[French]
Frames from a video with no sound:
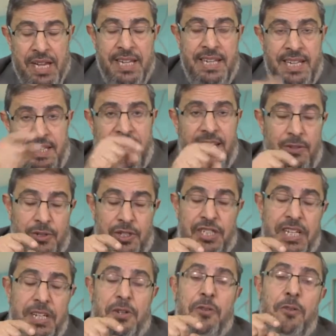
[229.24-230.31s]

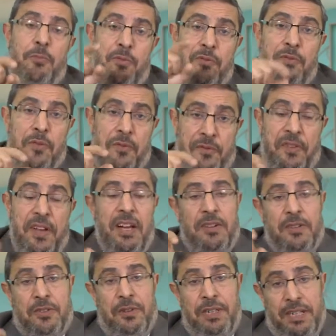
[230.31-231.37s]
L'analogie que nous pouvons faire
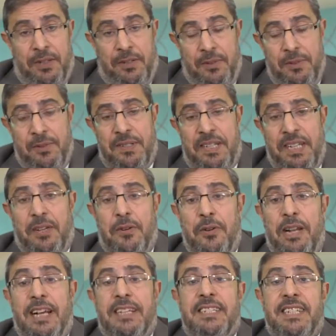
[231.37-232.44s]
entre les deux, c'est que
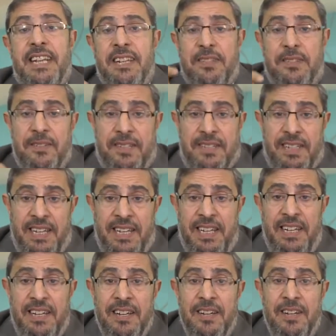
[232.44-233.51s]
la
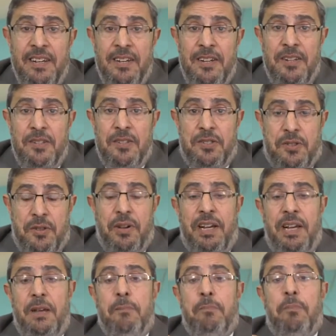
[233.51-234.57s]
sainteté
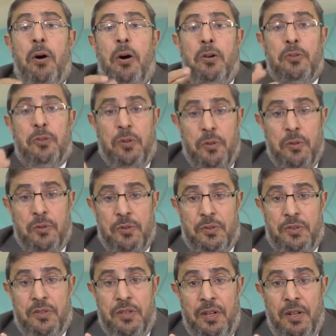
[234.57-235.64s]
serait
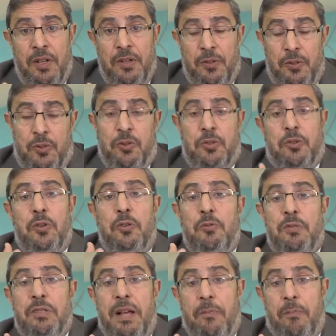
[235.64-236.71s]
porteuse de ce que
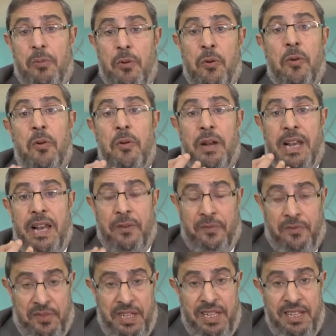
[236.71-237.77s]
nous appelons la
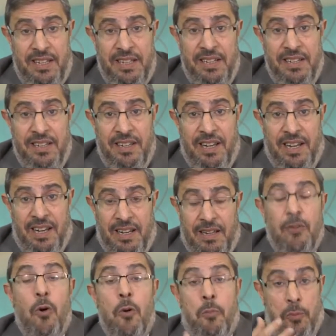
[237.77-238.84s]
vie,
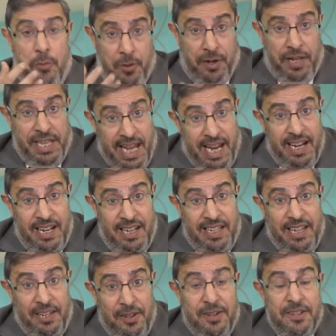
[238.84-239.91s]
au pluriel
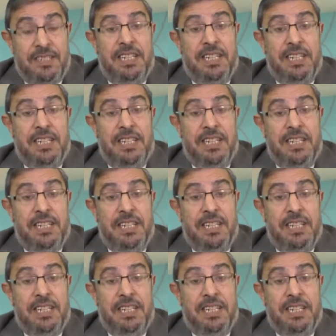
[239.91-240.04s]
d'ailleurs,